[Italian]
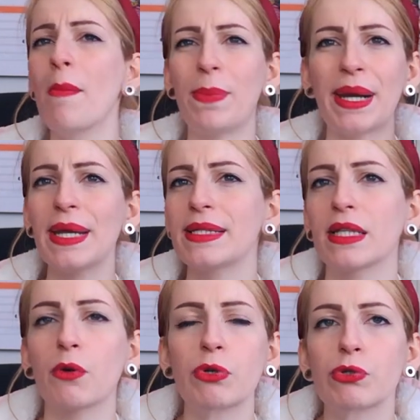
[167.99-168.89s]
Presa
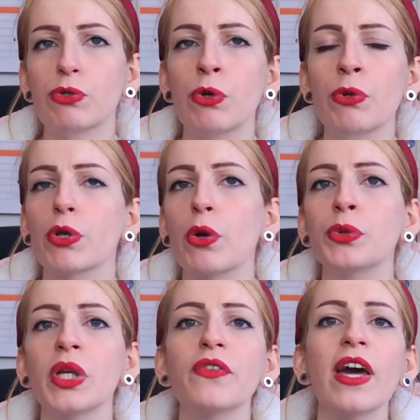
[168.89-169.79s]
da questo sogno che
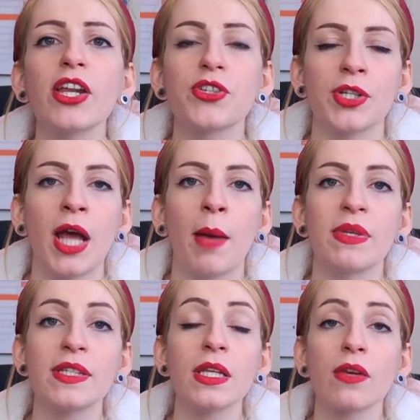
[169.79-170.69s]
continua a fare, Cinami
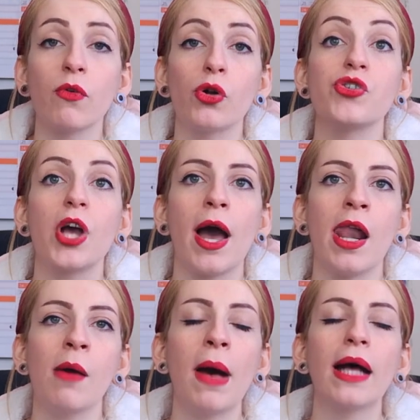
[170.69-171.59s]
si rivolge
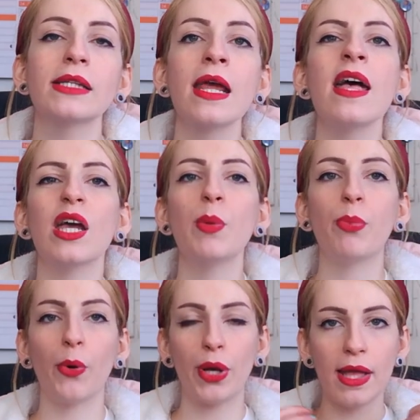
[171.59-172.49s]
alla madre e
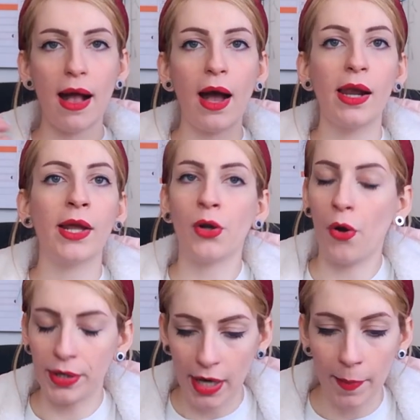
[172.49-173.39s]
poi alla
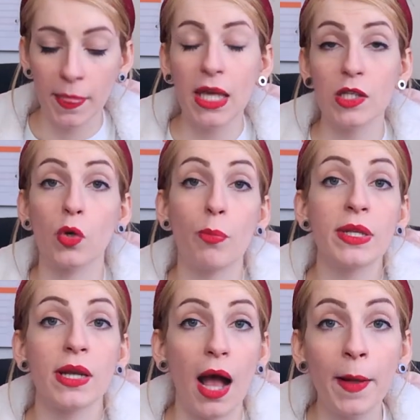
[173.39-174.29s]
nonna e
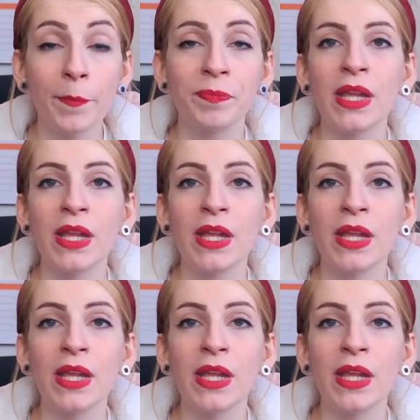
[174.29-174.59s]
scoprirà